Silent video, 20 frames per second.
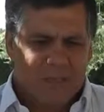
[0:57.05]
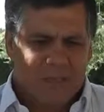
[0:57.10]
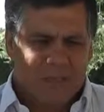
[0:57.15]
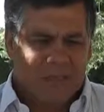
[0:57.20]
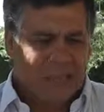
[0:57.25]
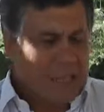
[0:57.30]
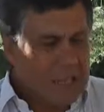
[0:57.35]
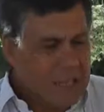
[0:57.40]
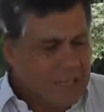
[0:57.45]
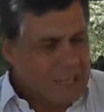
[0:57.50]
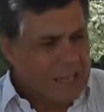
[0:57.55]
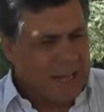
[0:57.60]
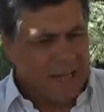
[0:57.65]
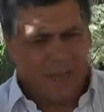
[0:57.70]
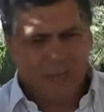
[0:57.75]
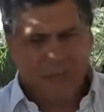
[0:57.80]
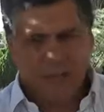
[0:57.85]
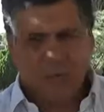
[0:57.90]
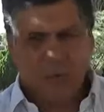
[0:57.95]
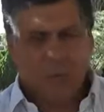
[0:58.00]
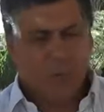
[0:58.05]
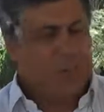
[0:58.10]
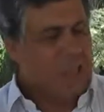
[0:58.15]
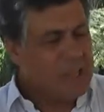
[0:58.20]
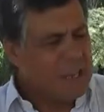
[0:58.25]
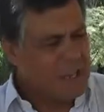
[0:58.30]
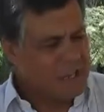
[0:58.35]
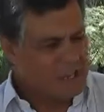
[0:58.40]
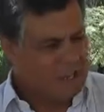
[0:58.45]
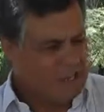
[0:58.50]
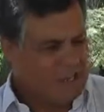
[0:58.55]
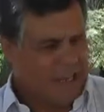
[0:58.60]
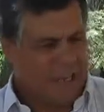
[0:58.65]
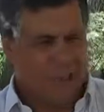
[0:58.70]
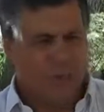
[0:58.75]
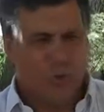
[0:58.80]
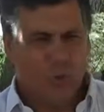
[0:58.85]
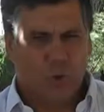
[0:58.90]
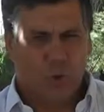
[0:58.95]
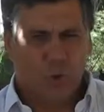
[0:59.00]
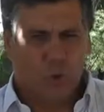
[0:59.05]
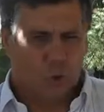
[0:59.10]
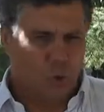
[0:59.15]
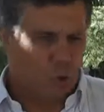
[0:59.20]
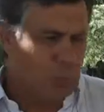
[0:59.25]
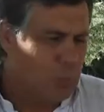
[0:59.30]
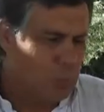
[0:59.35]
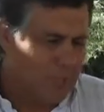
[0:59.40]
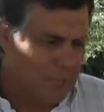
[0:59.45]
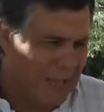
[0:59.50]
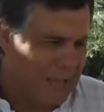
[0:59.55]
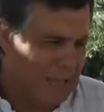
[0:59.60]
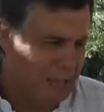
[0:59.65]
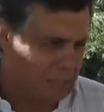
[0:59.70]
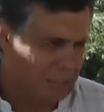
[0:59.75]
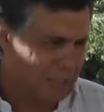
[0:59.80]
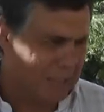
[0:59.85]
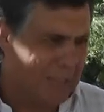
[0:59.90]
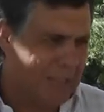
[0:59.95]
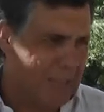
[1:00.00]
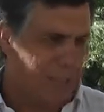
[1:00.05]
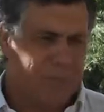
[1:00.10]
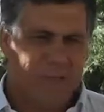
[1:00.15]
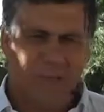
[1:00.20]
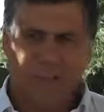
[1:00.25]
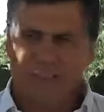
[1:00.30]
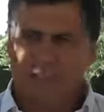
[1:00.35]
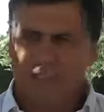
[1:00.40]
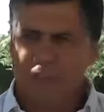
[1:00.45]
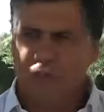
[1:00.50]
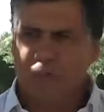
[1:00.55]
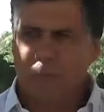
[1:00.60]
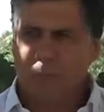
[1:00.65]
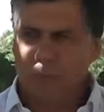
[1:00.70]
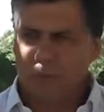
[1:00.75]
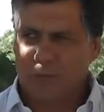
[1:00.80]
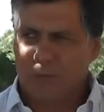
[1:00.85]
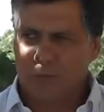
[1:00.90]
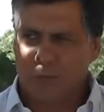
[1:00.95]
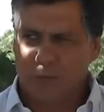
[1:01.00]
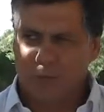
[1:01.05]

genera, nos viene generando costos muy altos a la administración porque